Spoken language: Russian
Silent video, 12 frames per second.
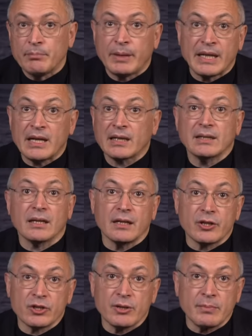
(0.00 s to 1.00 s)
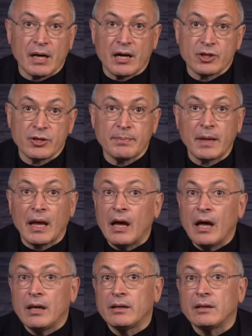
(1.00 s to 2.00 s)
При некоторых режимах ошибки
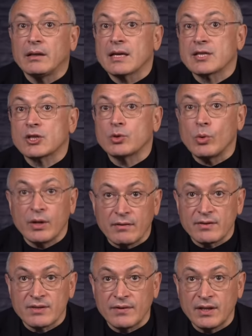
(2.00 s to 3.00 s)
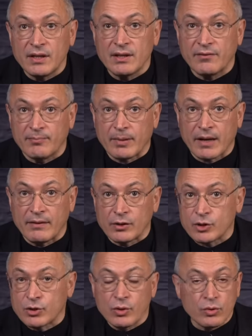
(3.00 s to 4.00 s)
настолько возведены в
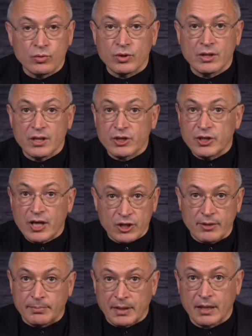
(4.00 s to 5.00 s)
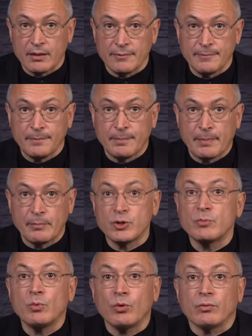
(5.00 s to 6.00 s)
правила, что это уже даже не ошибки.
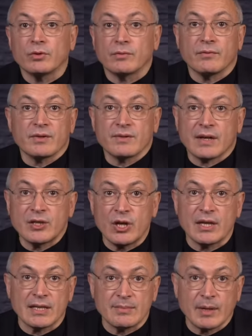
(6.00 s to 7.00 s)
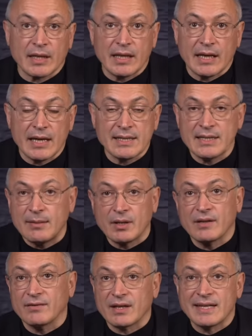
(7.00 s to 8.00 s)
Почему вот возвращение смертной казни
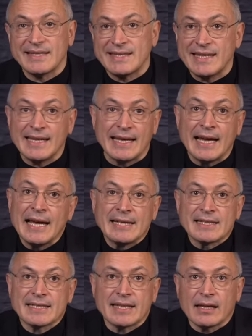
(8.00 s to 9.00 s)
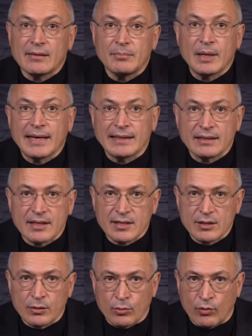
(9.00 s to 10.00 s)
именно в России стало бы
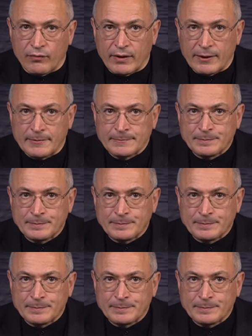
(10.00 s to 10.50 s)
катастрофой?